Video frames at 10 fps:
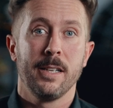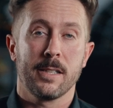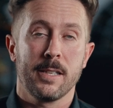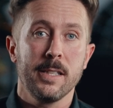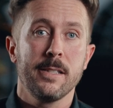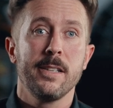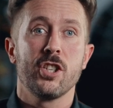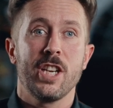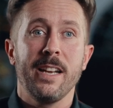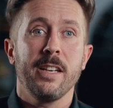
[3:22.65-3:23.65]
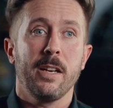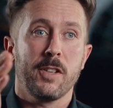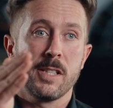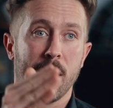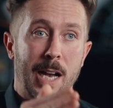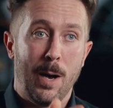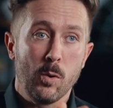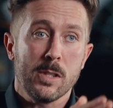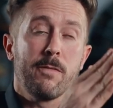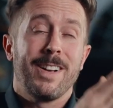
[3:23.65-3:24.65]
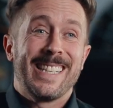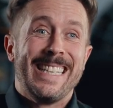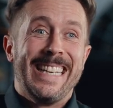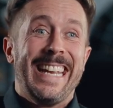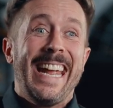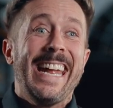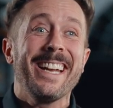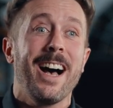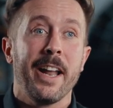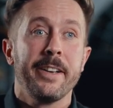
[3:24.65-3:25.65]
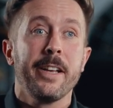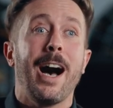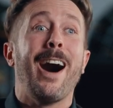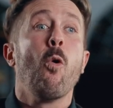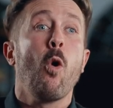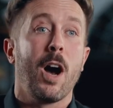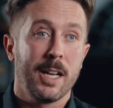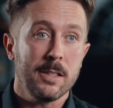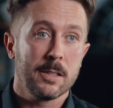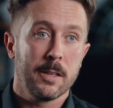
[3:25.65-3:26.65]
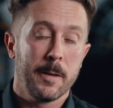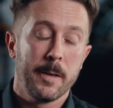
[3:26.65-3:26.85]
Das heißt, die stellen etwas heraus, was jeder andere auch hat,